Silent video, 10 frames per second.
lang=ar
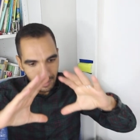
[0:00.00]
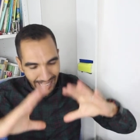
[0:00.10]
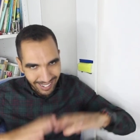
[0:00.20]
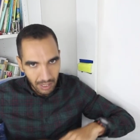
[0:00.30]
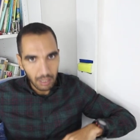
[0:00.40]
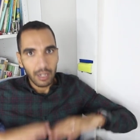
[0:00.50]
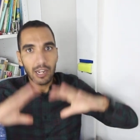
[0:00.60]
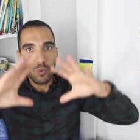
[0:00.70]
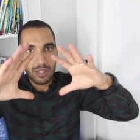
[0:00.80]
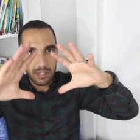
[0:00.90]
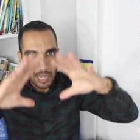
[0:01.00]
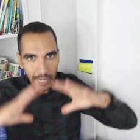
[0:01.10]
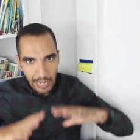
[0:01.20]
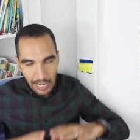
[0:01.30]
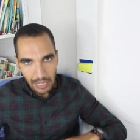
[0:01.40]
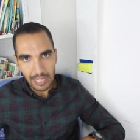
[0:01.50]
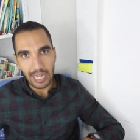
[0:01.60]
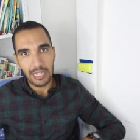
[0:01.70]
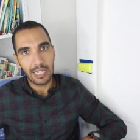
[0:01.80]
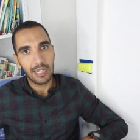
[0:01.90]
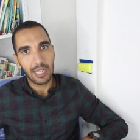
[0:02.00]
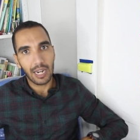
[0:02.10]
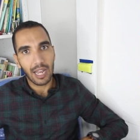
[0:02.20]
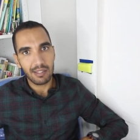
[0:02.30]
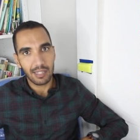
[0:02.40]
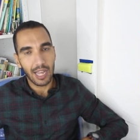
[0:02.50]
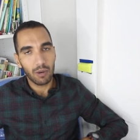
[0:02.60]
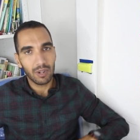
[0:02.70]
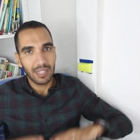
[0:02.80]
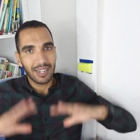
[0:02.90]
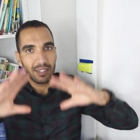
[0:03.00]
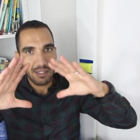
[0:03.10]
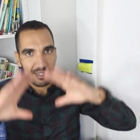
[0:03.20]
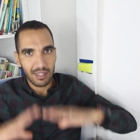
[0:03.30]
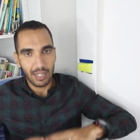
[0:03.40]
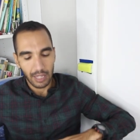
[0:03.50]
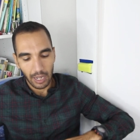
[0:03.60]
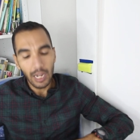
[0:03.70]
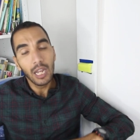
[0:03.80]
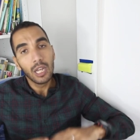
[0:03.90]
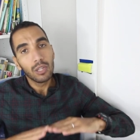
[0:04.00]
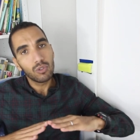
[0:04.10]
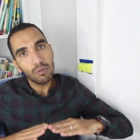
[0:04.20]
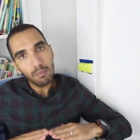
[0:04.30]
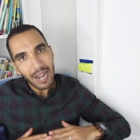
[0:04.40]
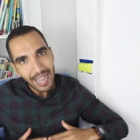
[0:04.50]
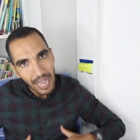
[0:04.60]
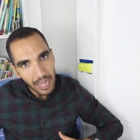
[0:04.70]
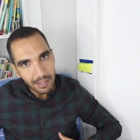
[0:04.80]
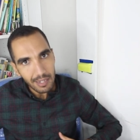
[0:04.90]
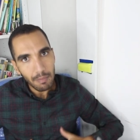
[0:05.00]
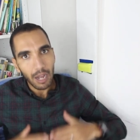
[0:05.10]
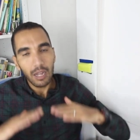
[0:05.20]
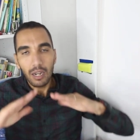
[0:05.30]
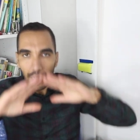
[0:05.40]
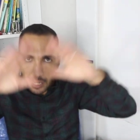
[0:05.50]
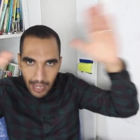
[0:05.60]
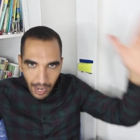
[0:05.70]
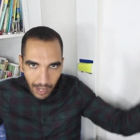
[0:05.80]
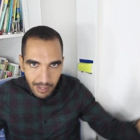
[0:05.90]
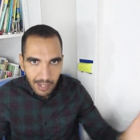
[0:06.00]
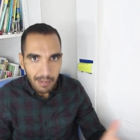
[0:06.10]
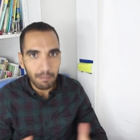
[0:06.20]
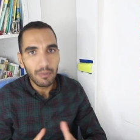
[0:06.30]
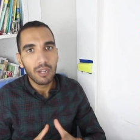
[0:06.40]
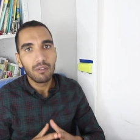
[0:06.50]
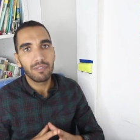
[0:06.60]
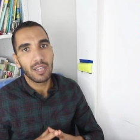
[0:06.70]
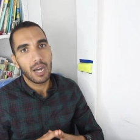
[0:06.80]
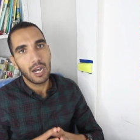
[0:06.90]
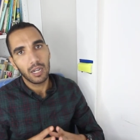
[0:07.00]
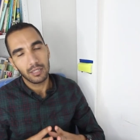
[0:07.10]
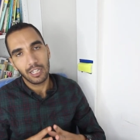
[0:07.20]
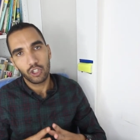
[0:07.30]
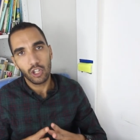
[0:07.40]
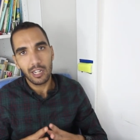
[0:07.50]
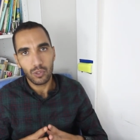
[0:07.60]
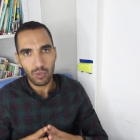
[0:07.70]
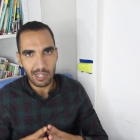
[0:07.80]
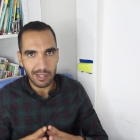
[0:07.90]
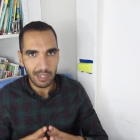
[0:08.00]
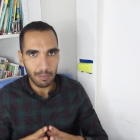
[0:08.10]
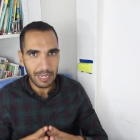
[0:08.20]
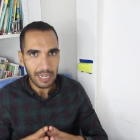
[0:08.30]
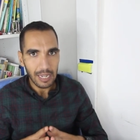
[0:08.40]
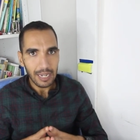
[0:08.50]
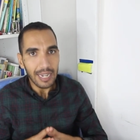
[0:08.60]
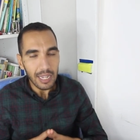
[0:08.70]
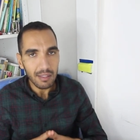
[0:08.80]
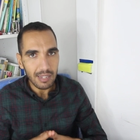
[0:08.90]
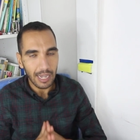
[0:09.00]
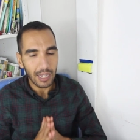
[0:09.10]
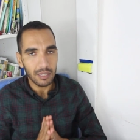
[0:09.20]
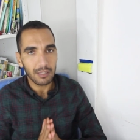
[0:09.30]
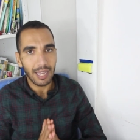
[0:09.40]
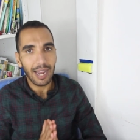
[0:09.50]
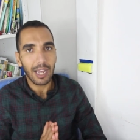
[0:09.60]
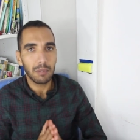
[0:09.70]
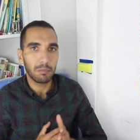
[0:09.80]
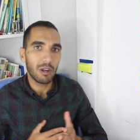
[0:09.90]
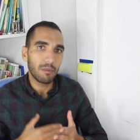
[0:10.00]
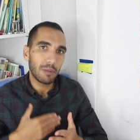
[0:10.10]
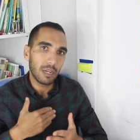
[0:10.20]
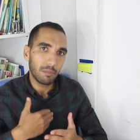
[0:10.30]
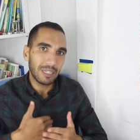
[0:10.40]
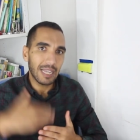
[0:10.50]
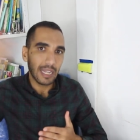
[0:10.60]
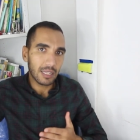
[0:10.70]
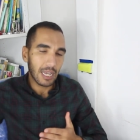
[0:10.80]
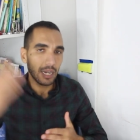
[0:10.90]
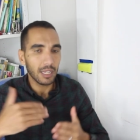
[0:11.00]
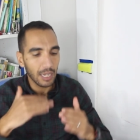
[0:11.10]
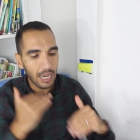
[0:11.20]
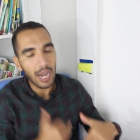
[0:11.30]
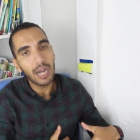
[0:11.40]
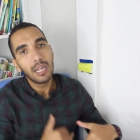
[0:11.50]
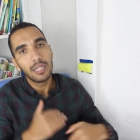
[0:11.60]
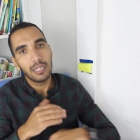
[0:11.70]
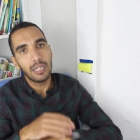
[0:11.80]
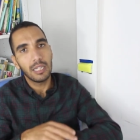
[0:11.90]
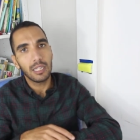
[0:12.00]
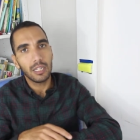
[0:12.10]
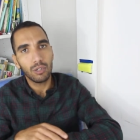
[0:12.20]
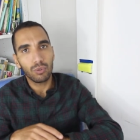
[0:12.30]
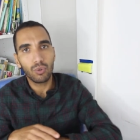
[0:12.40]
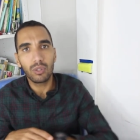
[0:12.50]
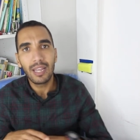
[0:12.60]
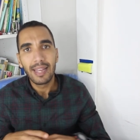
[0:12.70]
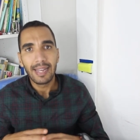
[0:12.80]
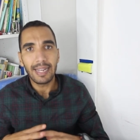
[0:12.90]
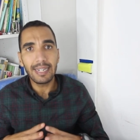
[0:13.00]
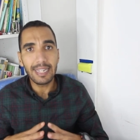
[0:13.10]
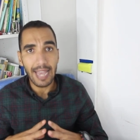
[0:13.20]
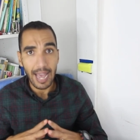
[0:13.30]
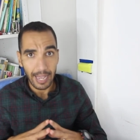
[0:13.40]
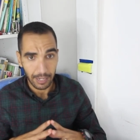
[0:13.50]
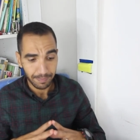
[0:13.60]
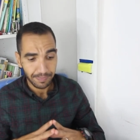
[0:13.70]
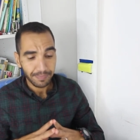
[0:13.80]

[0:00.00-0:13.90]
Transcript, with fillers: العرض اللي هو التحليل ديالك ديال ديك القصيده اولا داك النص النظري ثم خاتمه اللي هي كتختم فيها داكشي اللي توصلتي به ليه نتايا انطلاقا من البدايه ديالك الى يعني حدود النهايه